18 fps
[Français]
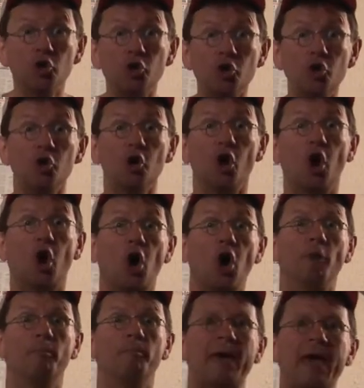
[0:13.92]

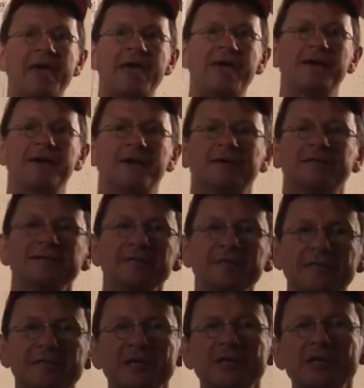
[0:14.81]
Nuremberg qui
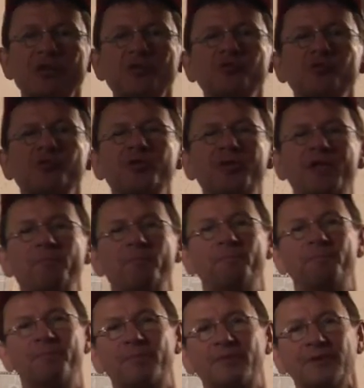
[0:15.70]
disait Dieu donné.
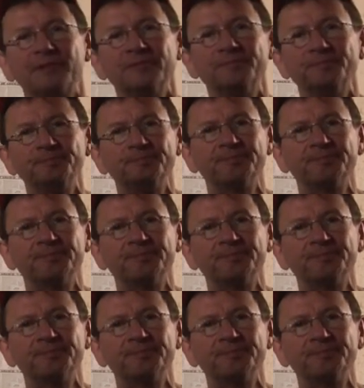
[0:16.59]
Hein.